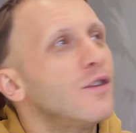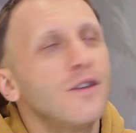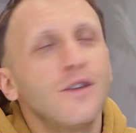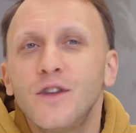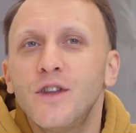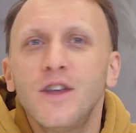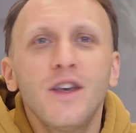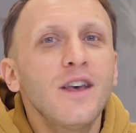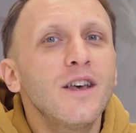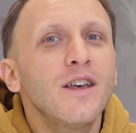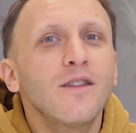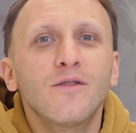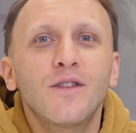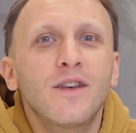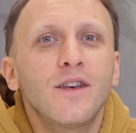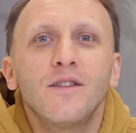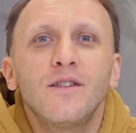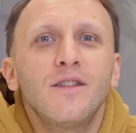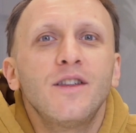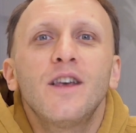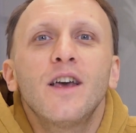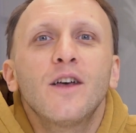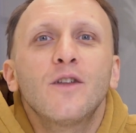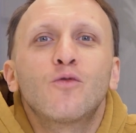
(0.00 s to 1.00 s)
не,
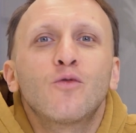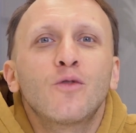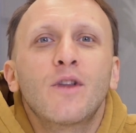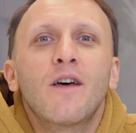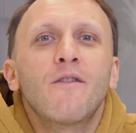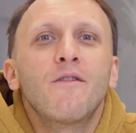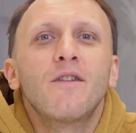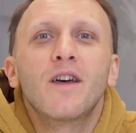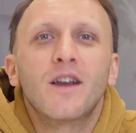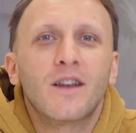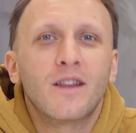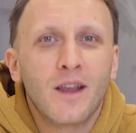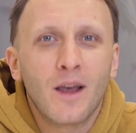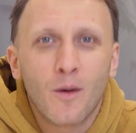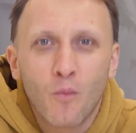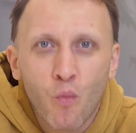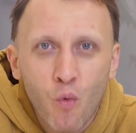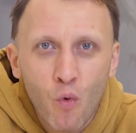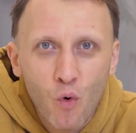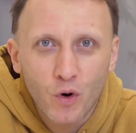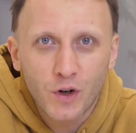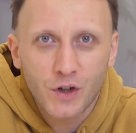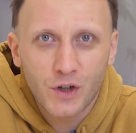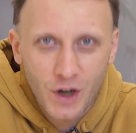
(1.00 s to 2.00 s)
нету, наверное,
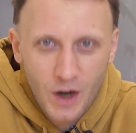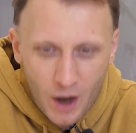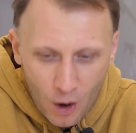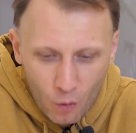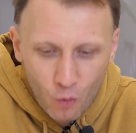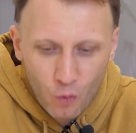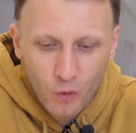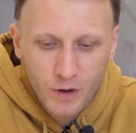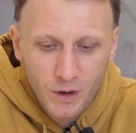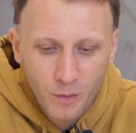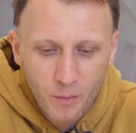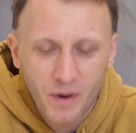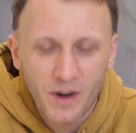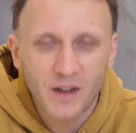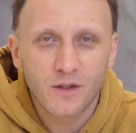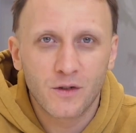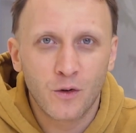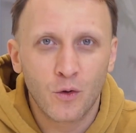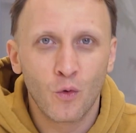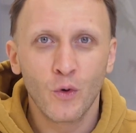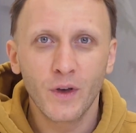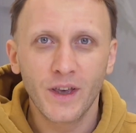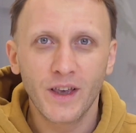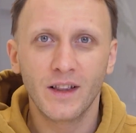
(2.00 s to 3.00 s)
больше какой-то
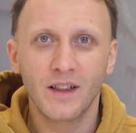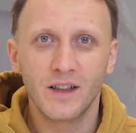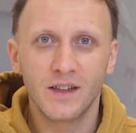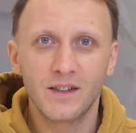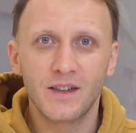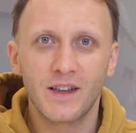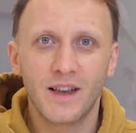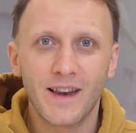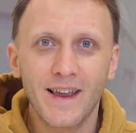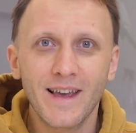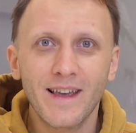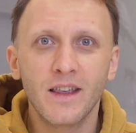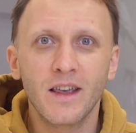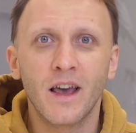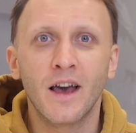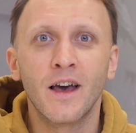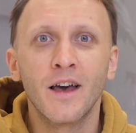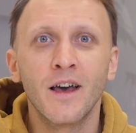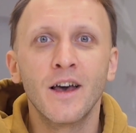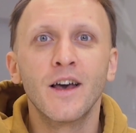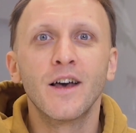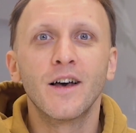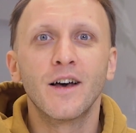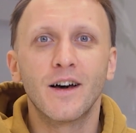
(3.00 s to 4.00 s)
прослойки
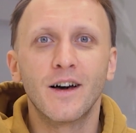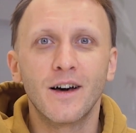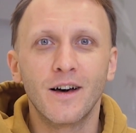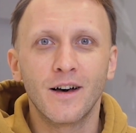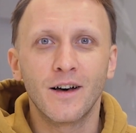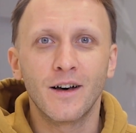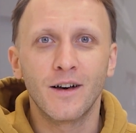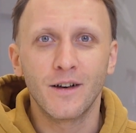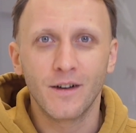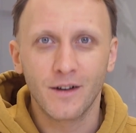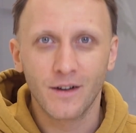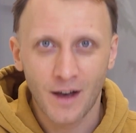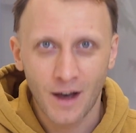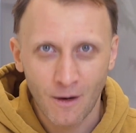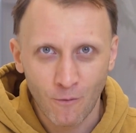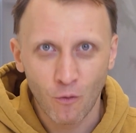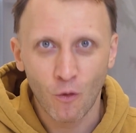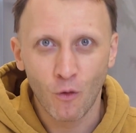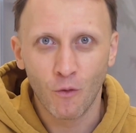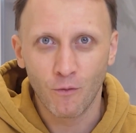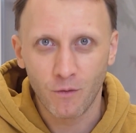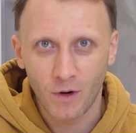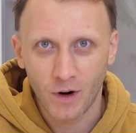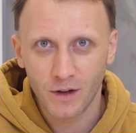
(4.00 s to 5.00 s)
населения, а,
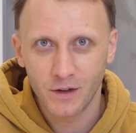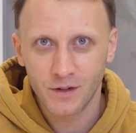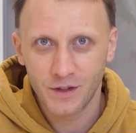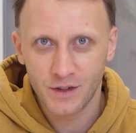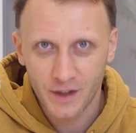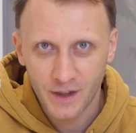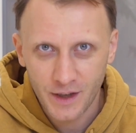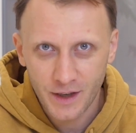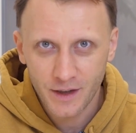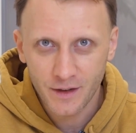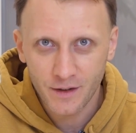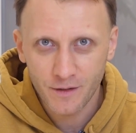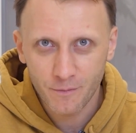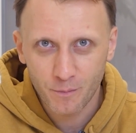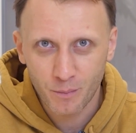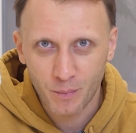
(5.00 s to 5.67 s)
кого в России